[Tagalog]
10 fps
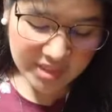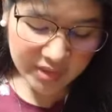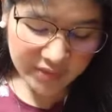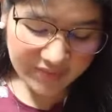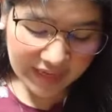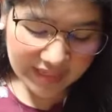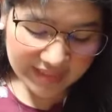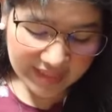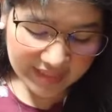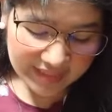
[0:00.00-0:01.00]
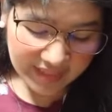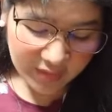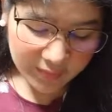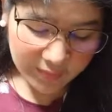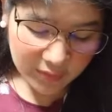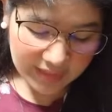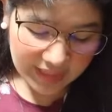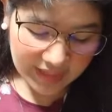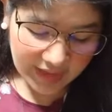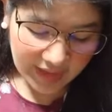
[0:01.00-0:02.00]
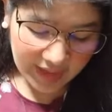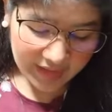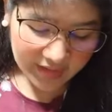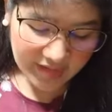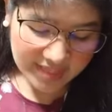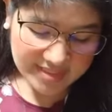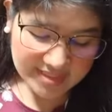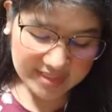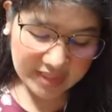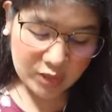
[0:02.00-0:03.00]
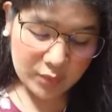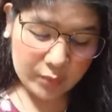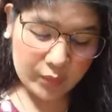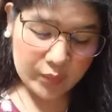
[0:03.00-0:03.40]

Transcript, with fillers: to validate na yun po talaga ang grades ninyo po.